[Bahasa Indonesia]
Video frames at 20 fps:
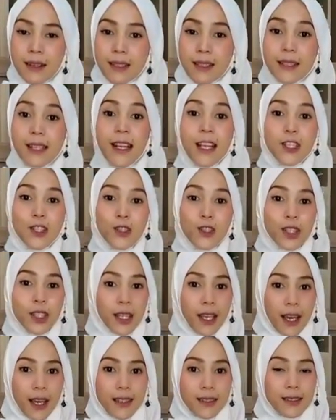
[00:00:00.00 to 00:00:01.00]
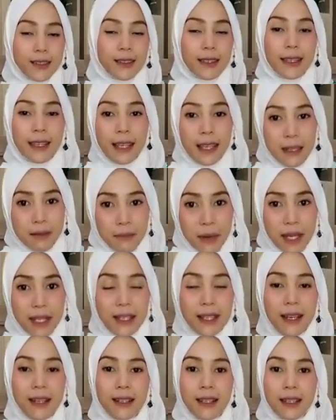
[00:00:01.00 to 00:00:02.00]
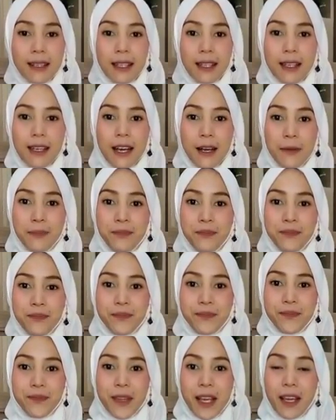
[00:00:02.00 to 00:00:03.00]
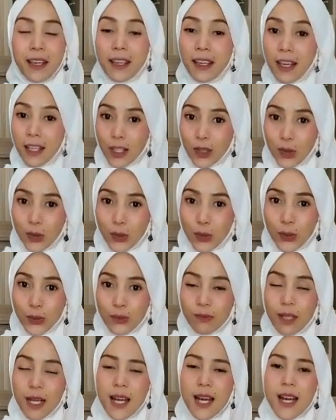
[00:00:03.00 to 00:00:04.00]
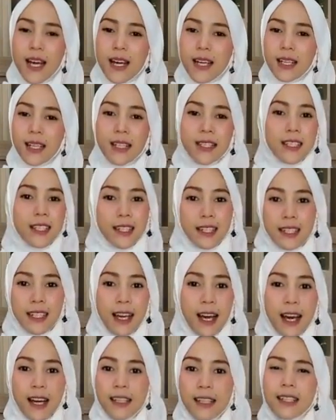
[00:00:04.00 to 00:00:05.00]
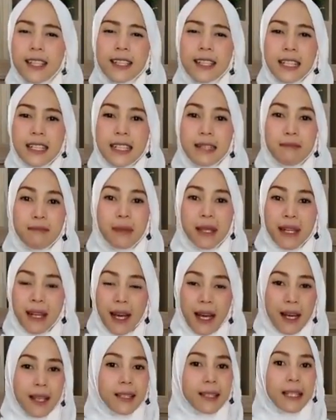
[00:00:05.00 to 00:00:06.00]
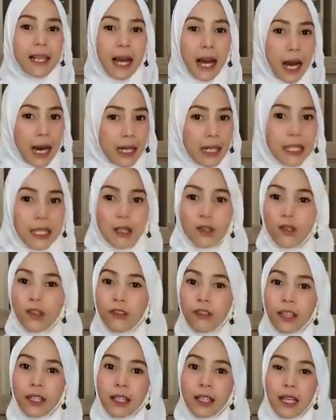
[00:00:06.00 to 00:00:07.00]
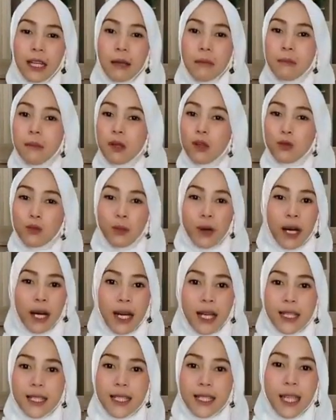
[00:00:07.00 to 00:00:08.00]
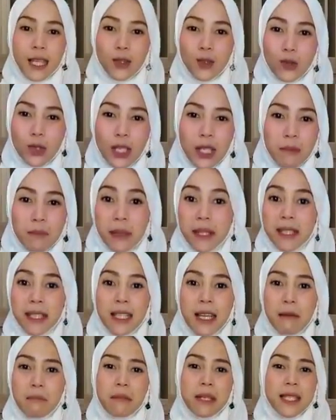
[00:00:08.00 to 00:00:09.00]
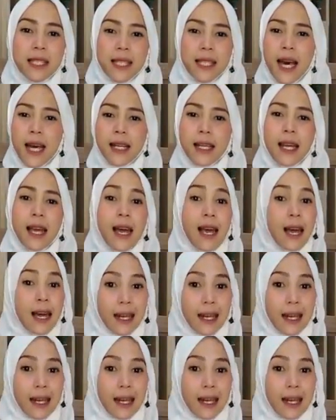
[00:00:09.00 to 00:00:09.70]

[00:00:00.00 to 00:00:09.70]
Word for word: Selanjutnya, hikmah yang ketiga yaitu keceriaan dan kegembiraan di hari Idul Fitri merupakan satu nikmat yang besar